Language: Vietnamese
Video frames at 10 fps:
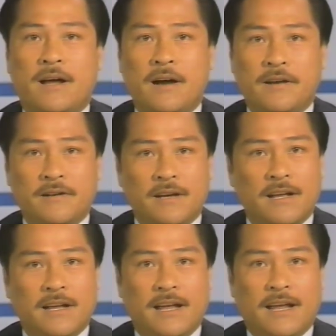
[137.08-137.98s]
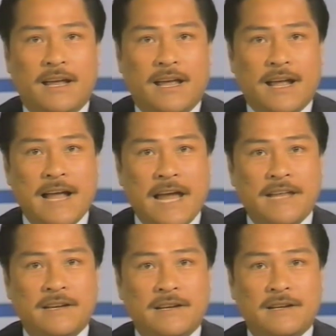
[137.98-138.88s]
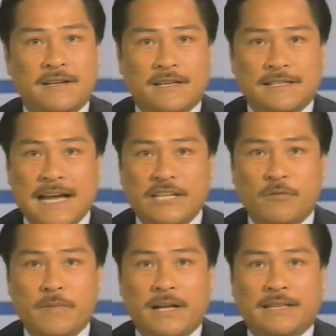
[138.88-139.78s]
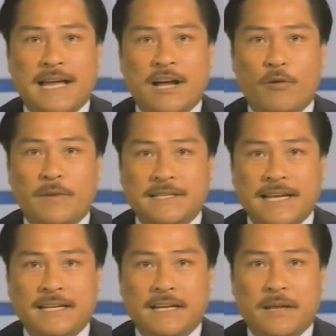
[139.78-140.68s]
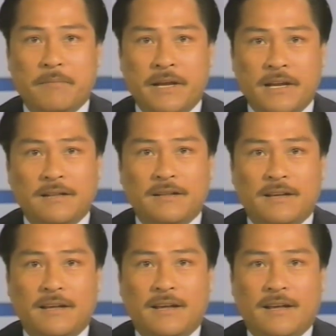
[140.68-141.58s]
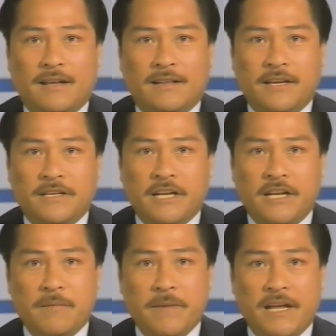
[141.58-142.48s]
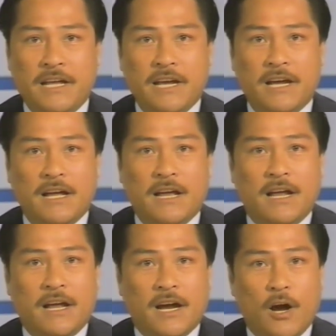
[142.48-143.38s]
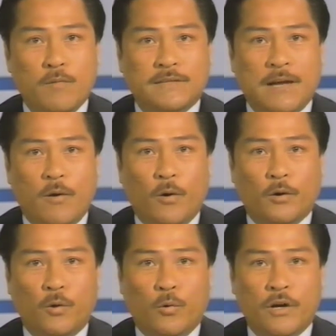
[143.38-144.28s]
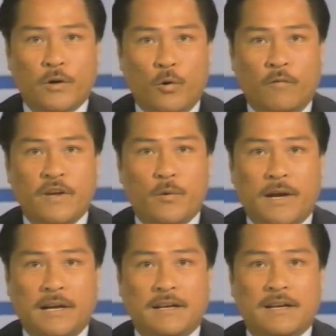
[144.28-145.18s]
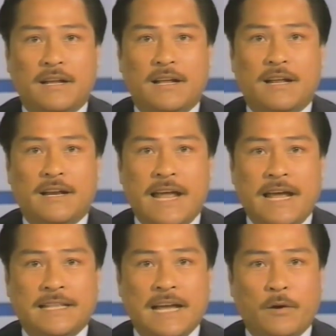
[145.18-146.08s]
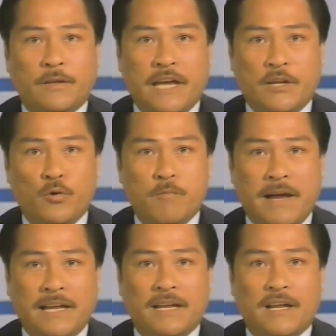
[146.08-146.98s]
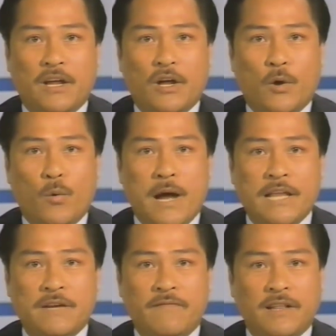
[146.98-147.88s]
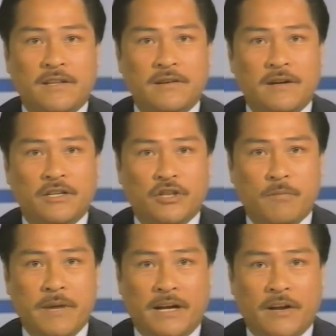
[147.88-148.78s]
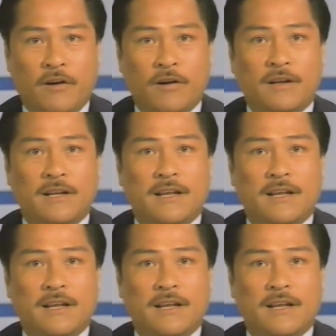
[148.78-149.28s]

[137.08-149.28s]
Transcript: Hơn nữa, ngay như da trong miệng ta có bị rách, bị đứt, thì chất nước miếng kia không sao hội tụ được đủ vi khuẩn để ta có thể nhuốm bệnh qua những vết thương trong miệng đó.